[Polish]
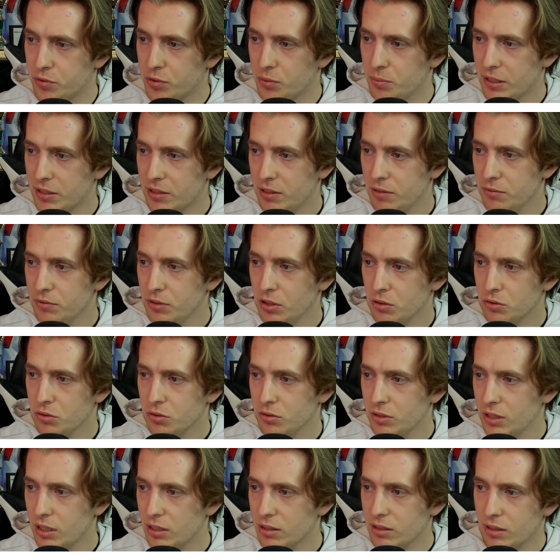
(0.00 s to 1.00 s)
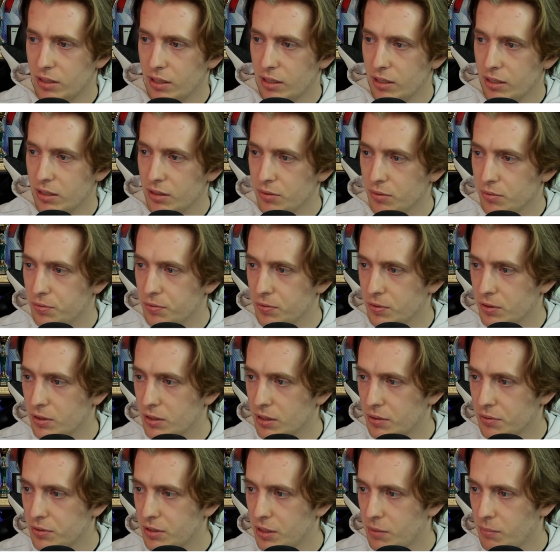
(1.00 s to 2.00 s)
Subiektywne odczucia z gier,
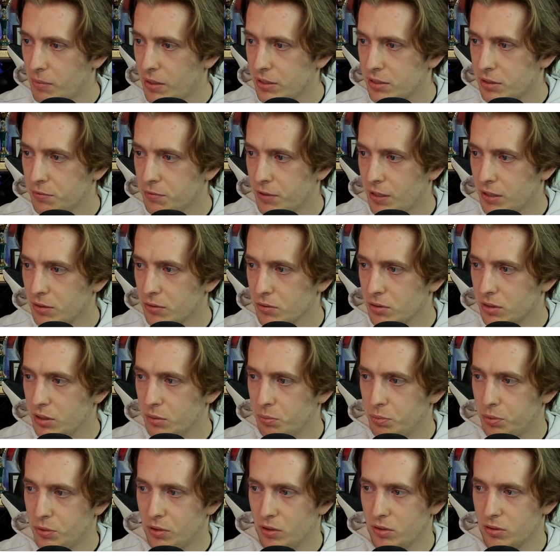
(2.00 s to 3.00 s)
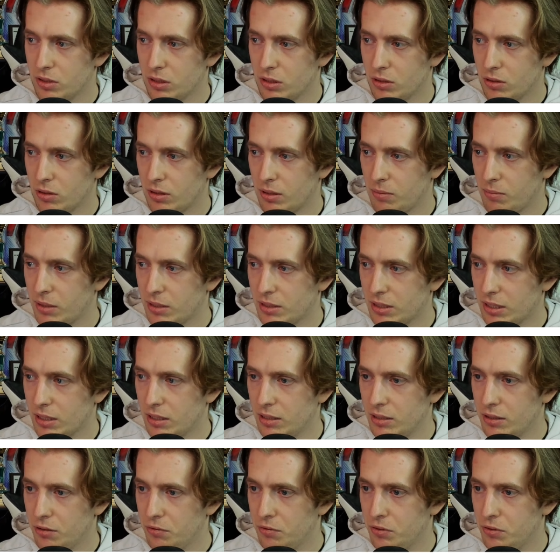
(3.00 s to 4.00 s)
gry w temacie fanów z nich płynących to temat
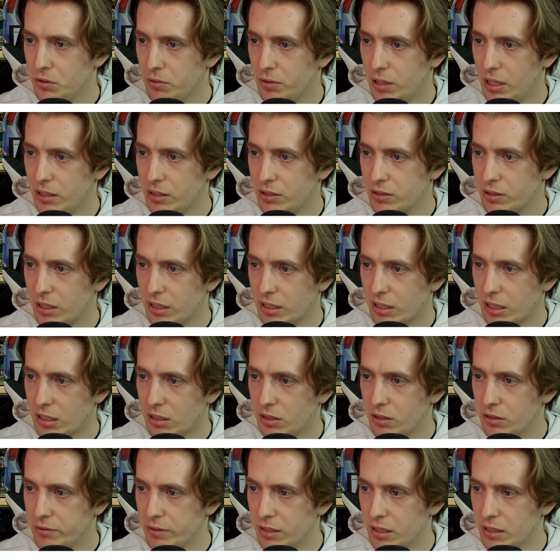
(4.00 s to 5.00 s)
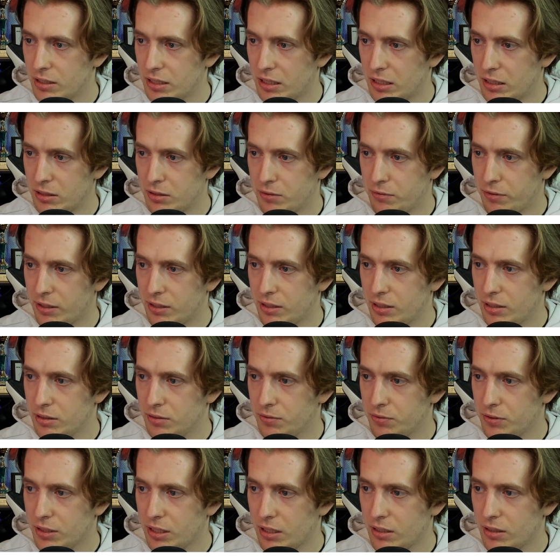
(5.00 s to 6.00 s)
tak indywidualny, że jakakolwiek generalizowanie
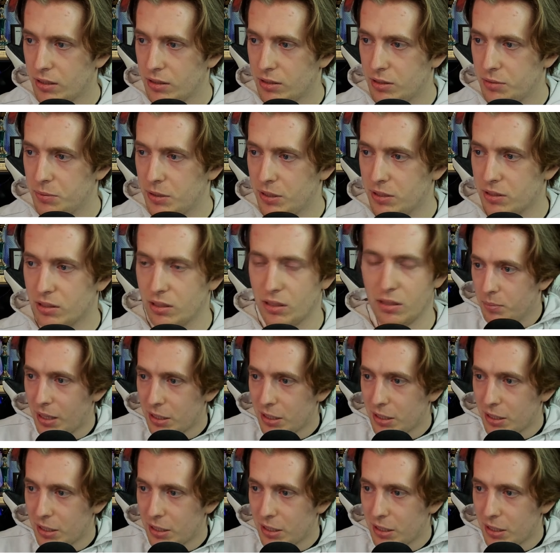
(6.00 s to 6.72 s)
jest zwyczajne śmieszne.